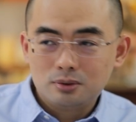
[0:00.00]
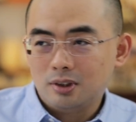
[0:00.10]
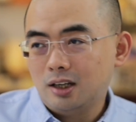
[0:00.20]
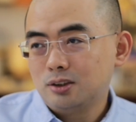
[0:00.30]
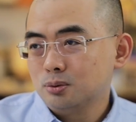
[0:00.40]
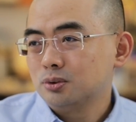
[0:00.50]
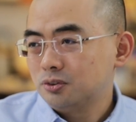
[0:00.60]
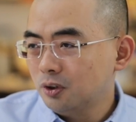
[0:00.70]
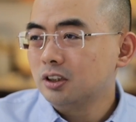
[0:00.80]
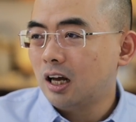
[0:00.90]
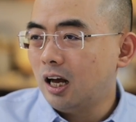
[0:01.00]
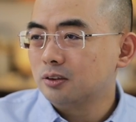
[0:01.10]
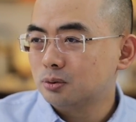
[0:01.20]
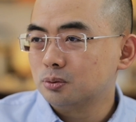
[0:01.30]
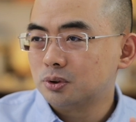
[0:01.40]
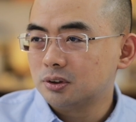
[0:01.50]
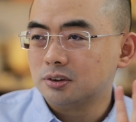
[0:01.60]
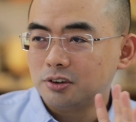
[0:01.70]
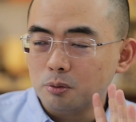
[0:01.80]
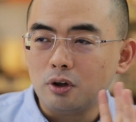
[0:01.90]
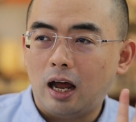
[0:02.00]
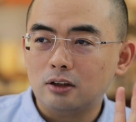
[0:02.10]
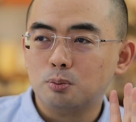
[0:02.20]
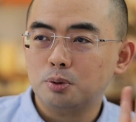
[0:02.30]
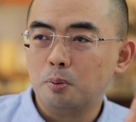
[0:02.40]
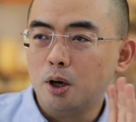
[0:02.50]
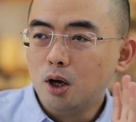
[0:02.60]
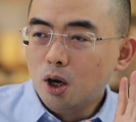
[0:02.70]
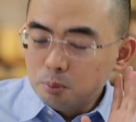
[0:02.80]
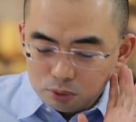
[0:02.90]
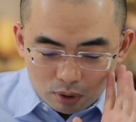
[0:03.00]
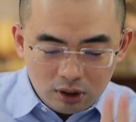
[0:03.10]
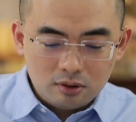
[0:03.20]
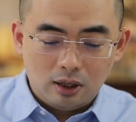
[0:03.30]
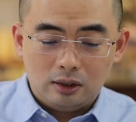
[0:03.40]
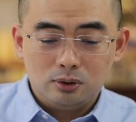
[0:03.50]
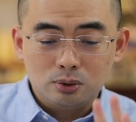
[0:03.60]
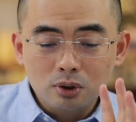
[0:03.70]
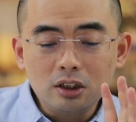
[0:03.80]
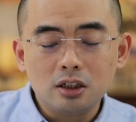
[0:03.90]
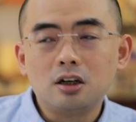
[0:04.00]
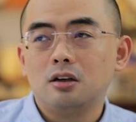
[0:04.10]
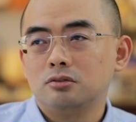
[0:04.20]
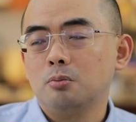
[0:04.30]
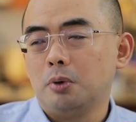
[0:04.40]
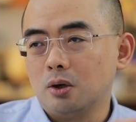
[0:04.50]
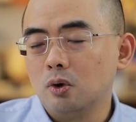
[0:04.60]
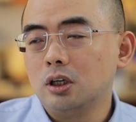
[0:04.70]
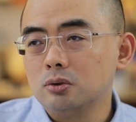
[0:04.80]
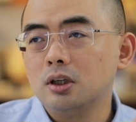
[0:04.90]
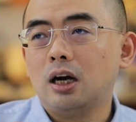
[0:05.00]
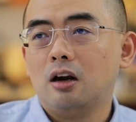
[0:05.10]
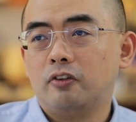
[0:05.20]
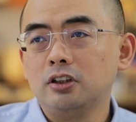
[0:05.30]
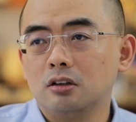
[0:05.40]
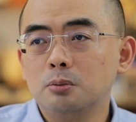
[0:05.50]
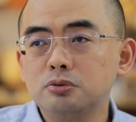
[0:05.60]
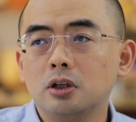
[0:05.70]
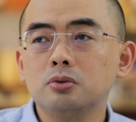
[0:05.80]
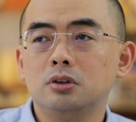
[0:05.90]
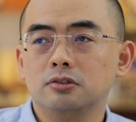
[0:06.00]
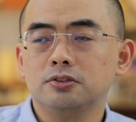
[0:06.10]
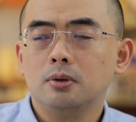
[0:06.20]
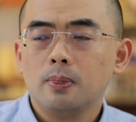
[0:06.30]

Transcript: 对，就所以呢，就是怎么算啊？就不不不举例子啊，就就说这个事儿。所以美国呢就这样，防小人不防君子。